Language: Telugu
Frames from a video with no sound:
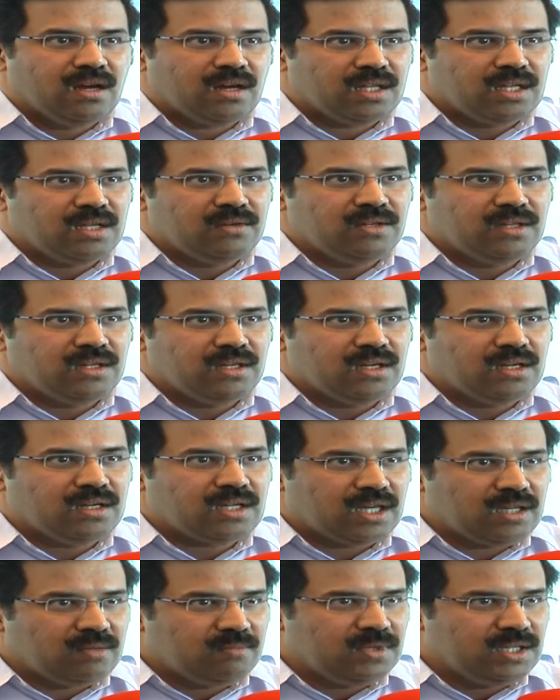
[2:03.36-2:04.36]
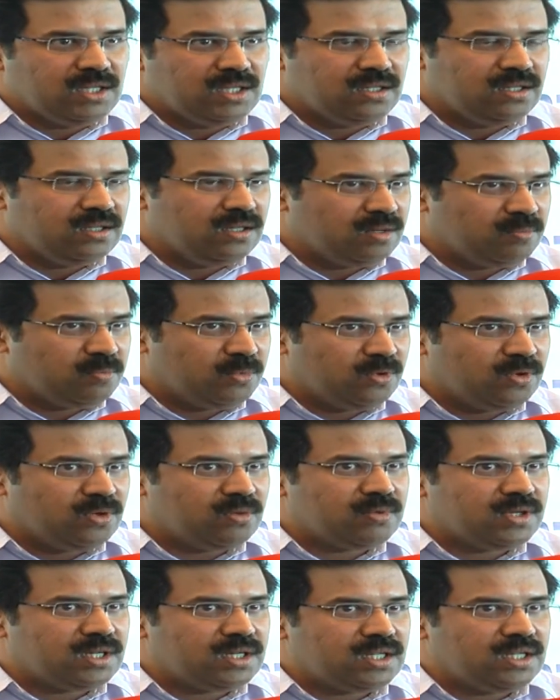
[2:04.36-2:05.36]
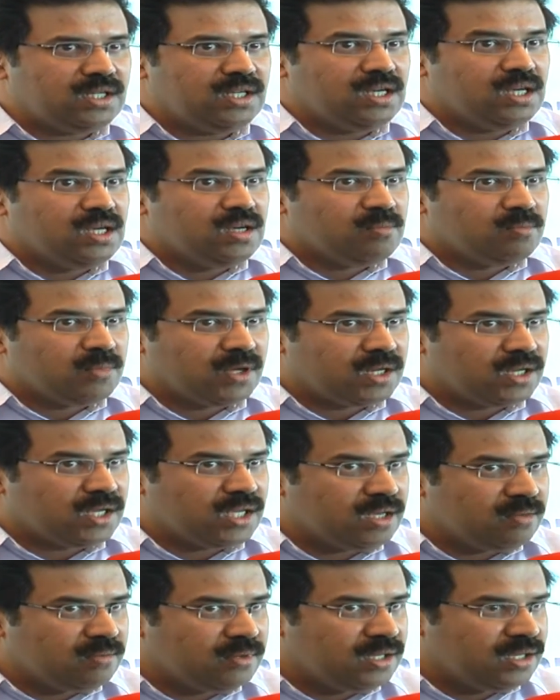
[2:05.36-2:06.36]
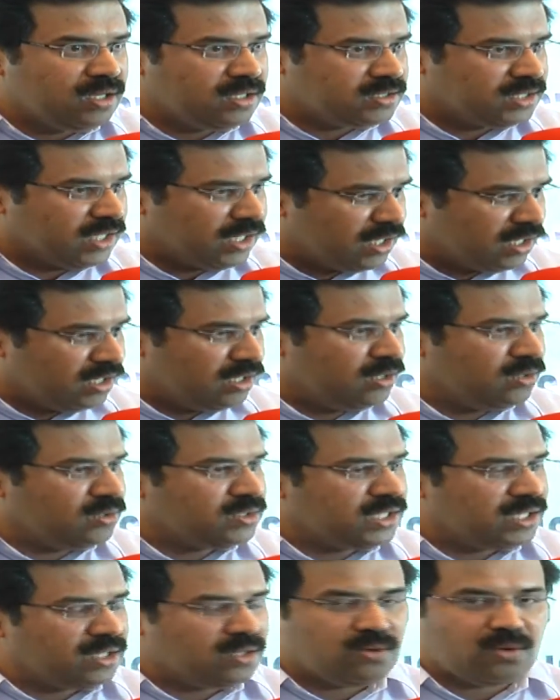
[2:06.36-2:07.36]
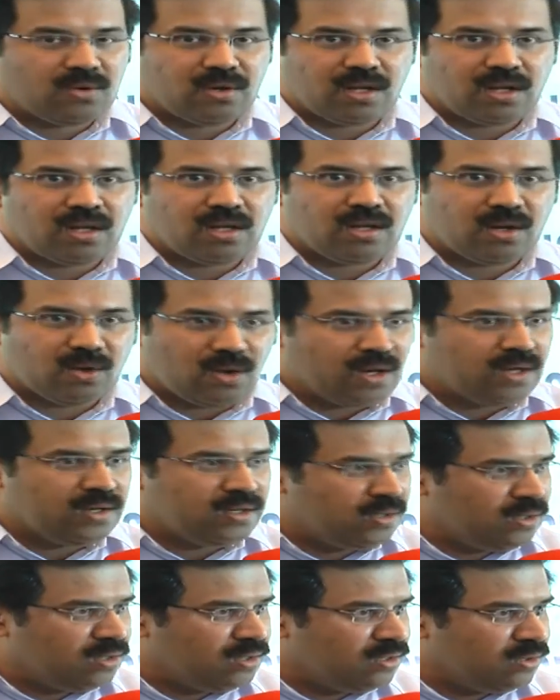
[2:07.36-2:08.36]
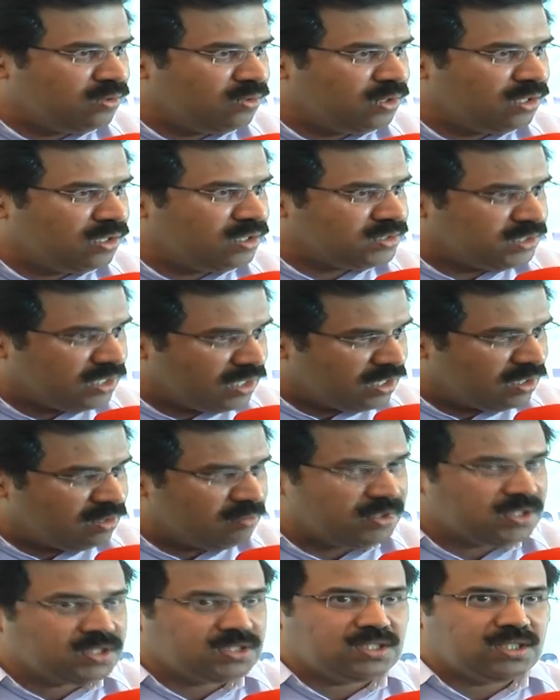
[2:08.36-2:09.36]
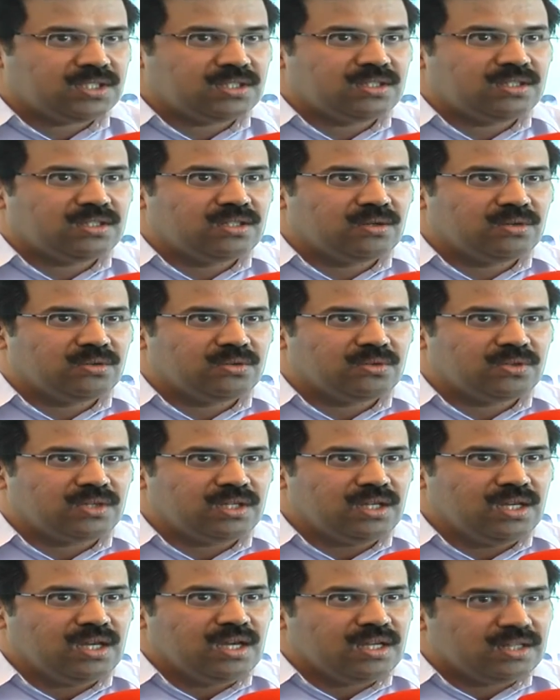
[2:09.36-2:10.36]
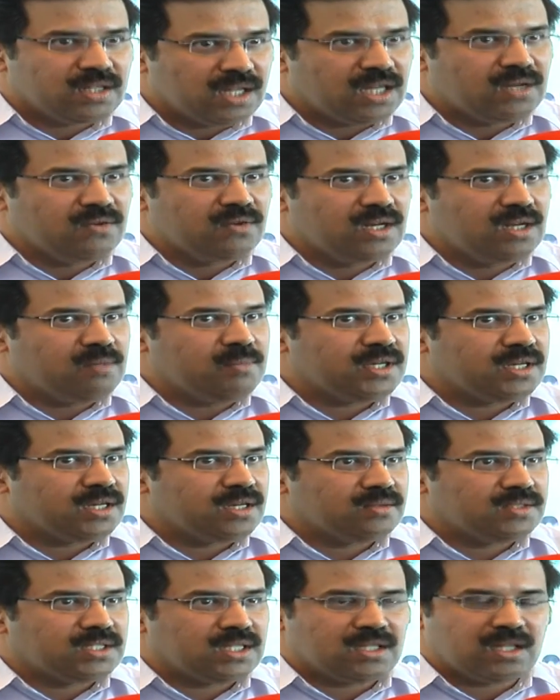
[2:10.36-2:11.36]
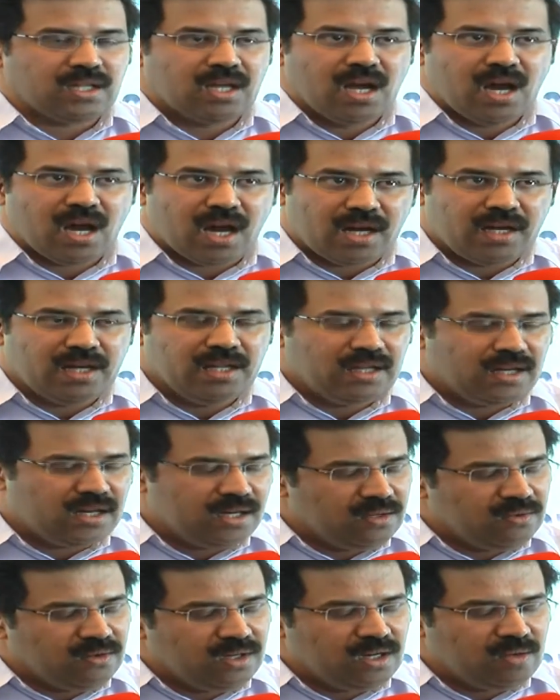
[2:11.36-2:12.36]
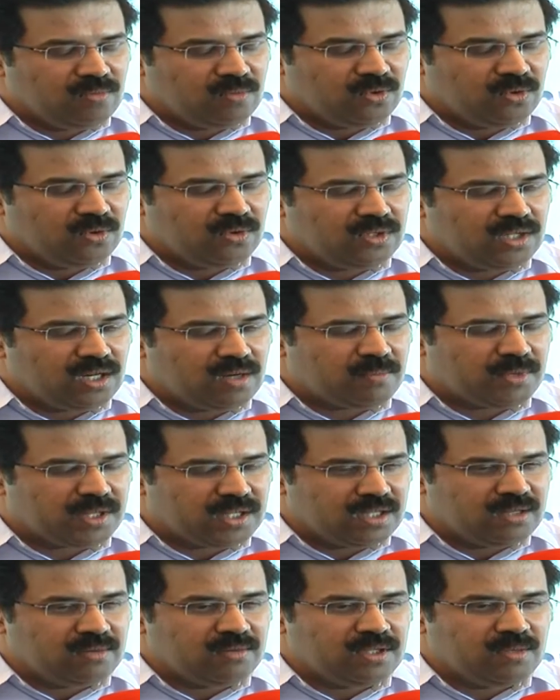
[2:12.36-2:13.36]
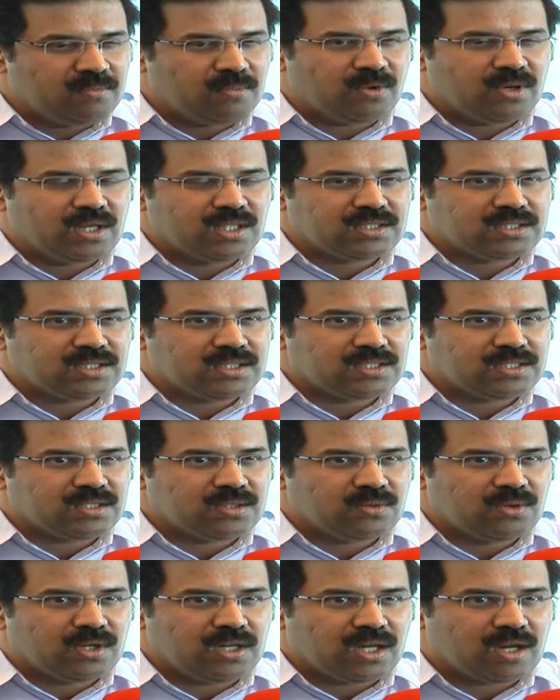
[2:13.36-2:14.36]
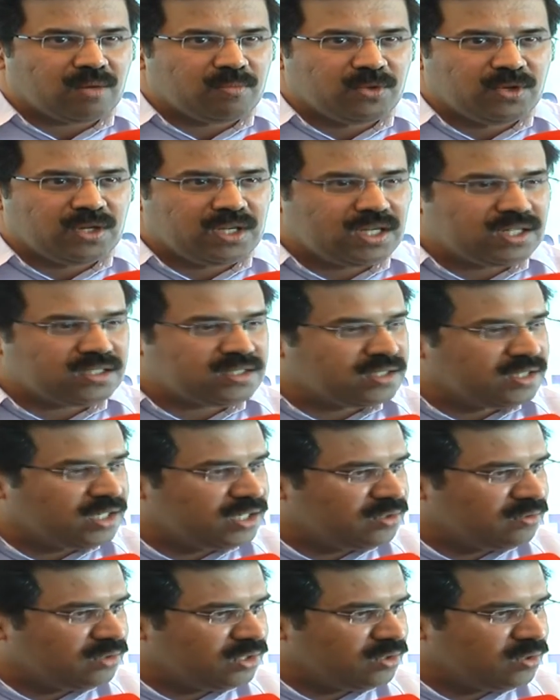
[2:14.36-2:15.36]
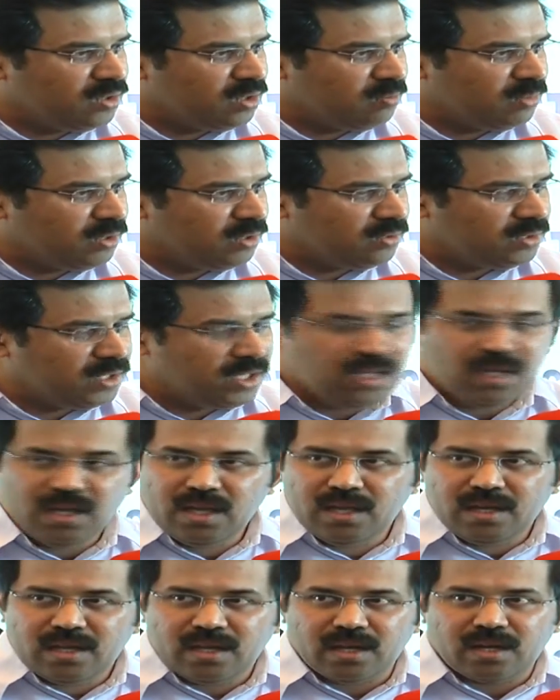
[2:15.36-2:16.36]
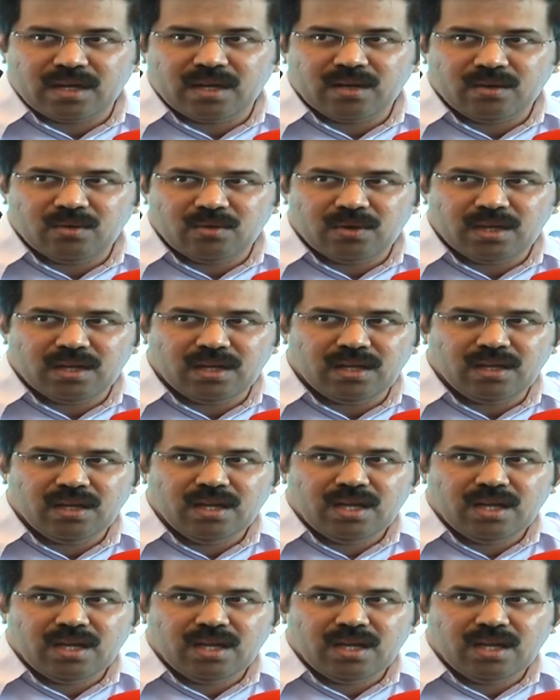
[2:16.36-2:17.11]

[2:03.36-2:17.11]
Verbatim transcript: అదేవిధంగా టైమ్లీ రిపోర్టు బట్టి మనకు ఏమైనా సంఘటనలు జరగకుండా లా అండ్ ఆర్డర్ కూడా చాలా మంచి ఇది అవుతుంది దానివల్ల పెట్టడం జరిగింది అన్ని రెండు వేల మూడు వందల పద్దెనిమిది పోలింగ్ స్టేషన్ కూడా కమ్యూనికేషన్ నెట్వర్క్ లోపల ఉంది ఎక్కడ కూడా